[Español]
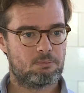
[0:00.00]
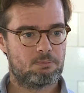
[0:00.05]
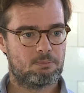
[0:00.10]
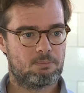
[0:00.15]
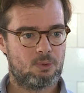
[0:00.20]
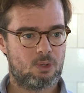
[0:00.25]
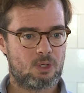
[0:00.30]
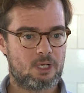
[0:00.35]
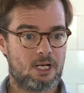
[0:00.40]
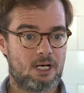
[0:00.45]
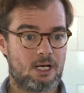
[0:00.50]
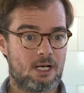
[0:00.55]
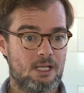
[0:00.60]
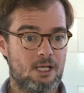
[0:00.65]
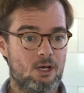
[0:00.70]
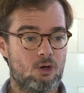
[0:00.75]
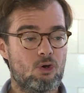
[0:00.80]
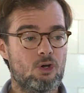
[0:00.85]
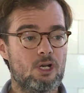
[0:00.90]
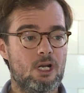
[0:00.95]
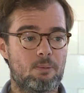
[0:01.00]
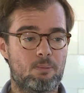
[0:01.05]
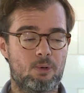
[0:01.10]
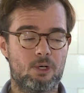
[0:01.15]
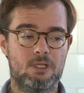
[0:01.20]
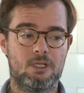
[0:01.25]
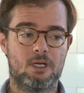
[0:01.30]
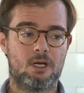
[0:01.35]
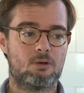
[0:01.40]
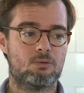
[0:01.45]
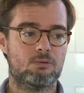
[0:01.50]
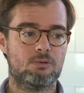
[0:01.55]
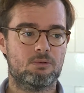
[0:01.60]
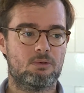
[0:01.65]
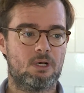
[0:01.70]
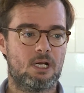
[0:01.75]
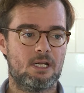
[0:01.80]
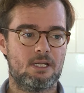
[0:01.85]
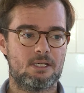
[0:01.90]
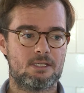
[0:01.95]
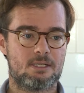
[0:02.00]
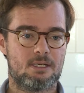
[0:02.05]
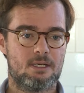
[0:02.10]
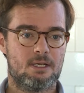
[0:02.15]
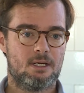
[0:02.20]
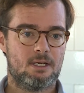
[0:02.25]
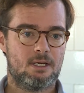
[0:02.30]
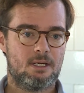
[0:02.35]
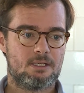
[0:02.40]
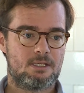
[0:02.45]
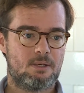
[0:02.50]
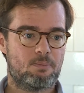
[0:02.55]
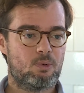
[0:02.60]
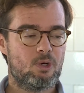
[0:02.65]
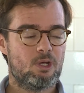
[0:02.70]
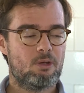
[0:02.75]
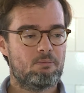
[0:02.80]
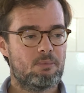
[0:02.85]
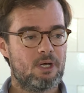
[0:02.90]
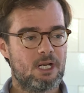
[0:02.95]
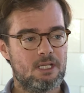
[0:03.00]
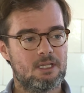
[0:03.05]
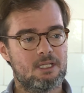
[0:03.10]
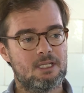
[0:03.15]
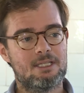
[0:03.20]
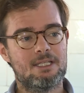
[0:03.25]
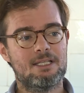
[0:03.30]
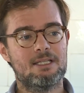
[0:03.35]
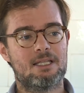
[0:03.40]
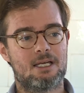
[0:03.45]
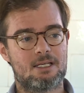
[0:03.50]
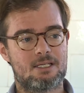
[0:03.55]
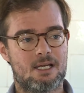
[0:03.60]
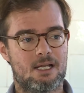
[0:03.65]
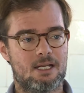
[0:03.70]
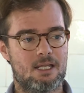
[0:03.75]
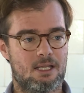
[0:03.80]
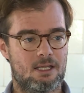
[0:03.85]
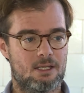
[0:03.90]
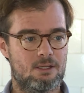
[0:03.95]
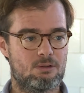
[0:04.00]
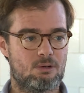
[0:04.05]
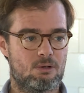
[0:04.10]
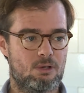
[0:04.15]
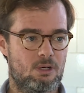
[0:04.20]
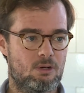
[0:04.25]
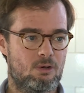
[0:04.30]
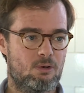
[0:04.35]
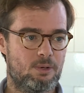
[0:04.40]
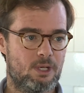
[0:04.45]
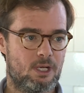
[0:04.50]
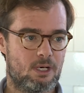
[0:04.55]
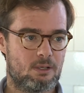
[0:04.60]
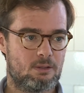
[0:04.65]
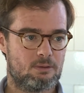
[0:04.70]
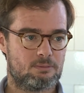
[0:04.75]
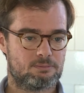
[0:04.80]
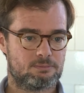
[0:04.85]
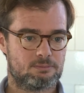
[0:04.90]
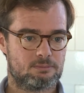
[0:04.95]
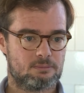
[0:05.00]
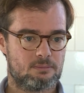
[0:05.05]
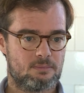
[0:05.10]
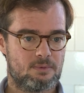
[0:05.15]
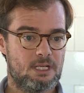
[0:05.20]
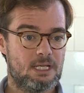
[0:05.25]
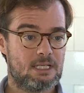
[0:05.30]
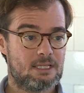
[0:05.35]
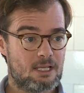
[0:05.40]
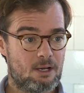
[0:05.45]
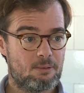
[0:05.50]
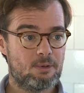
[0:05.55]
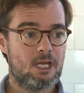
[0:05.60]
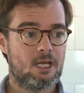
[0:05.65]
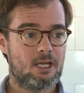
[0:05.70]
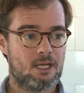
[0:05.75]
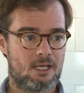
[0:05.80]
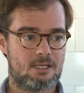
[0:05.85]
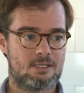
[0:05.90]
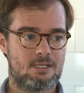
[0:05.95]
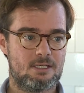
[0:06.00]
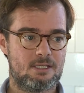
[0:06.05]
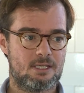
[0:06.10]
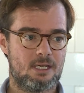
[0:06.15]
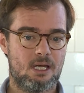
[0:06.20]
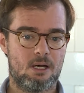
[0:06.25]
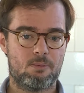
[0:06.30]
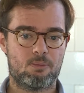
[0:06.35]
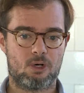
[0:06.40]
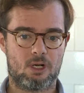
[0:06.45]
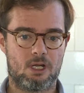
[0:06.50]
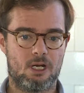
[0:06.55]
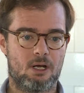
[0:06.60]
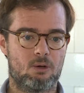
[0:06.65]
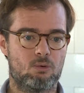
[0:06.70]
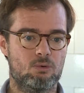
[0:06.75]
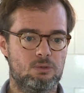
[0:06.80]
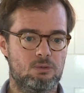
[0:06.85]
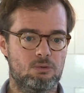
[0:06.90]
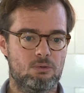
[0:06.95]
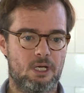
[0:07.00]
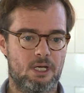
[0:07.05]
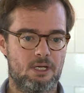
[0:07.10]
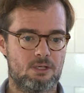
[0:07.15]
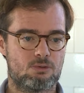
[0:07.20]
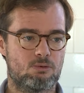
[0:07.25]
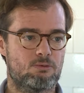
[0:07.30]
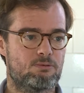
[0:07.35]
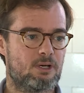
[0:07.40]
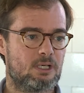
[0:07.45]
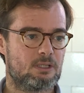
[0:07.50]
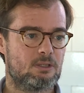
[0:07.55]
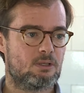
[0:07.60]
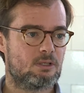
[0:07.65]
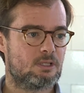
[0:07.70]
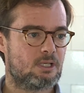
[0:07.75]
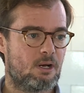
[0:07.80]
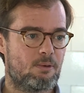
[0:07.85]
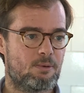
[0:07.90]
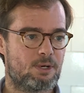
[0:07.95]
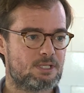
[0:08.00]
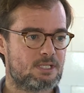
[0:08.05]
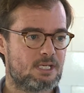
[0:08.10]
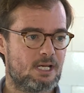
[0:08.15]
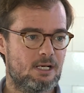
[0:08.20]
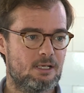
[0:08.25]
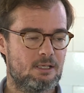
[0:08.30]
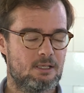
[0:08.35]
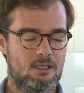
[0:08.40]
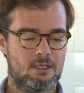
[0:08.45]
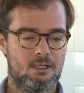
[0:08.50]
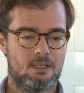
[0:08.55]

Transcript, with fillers: porque en realidad hoy las políticas culturales se pueden ver en distintas áreas dentro del gobierno. Y está bien que así sea porque la cultura es un factor transversal.